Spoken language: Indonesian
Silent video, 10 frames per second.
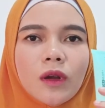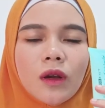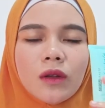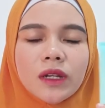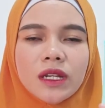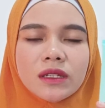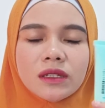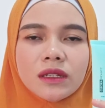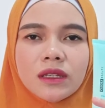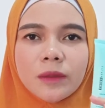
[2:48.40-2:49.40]
Kalau dari
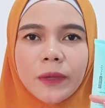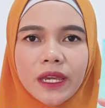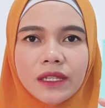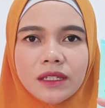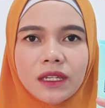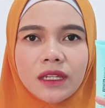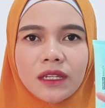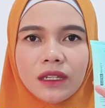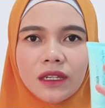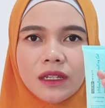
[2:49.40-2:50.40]
segi
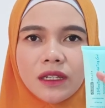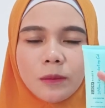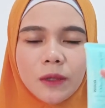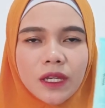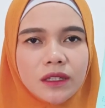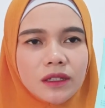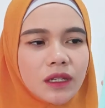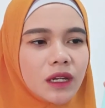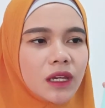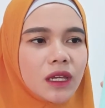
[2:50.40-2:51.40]
packaging, ini
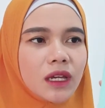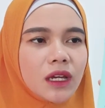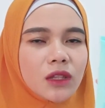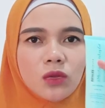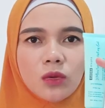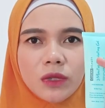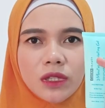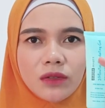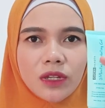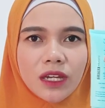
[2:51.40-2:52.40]
packagingnya kayak tube
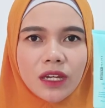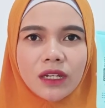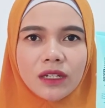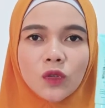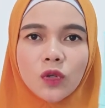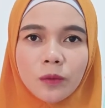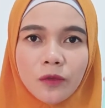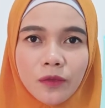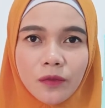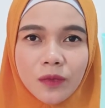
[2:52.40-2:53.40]
gitu ya. Cukup
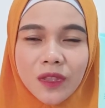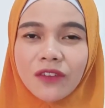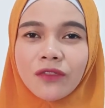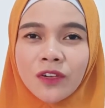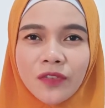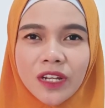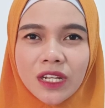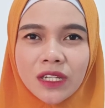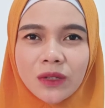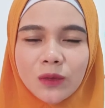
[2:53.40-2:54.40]
travel
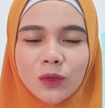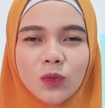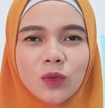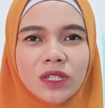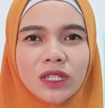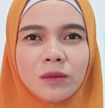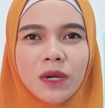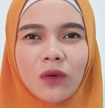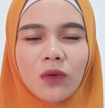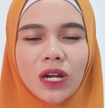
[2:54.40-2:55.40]
friendly untuk
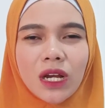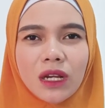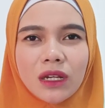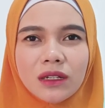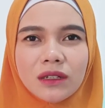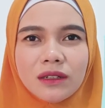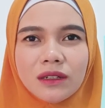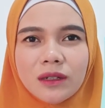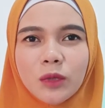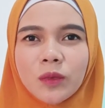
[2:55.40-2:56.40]
dibawa e,
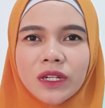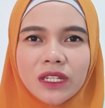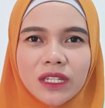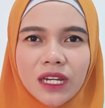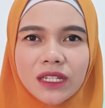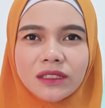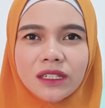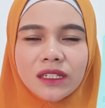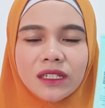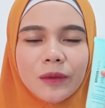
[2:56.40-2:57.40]
bepergian,
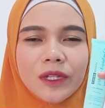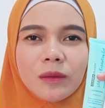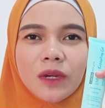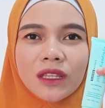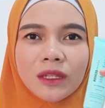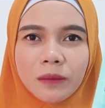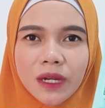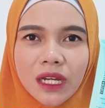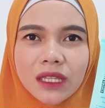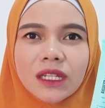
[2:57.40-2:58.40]
jadi nggak banyak makan
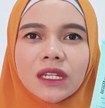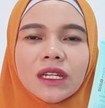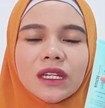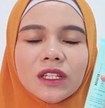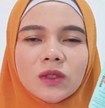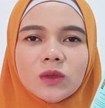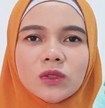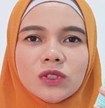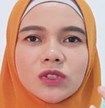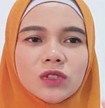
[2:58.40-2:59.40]
tempat.
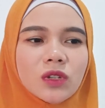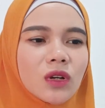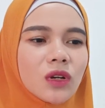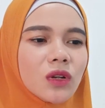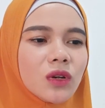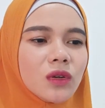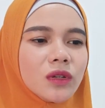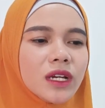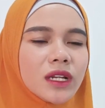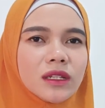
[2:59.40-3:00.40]
Terus
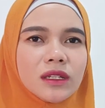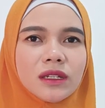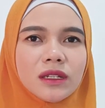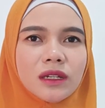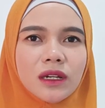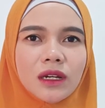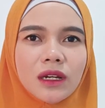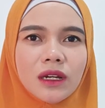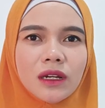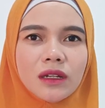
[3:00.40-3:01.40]
kalau dari uh,
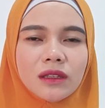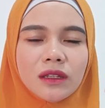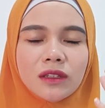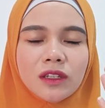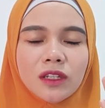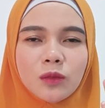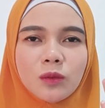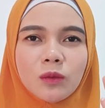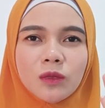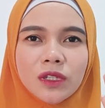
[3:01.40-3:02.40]
eh, tesnya
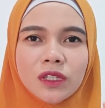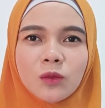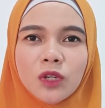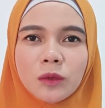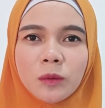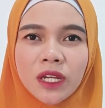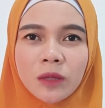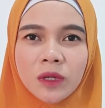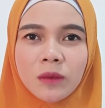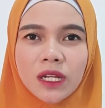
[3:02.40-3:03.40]
testimoni
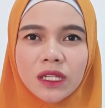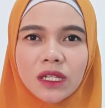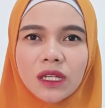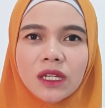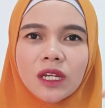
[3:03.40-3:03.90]
pemakaian pribadi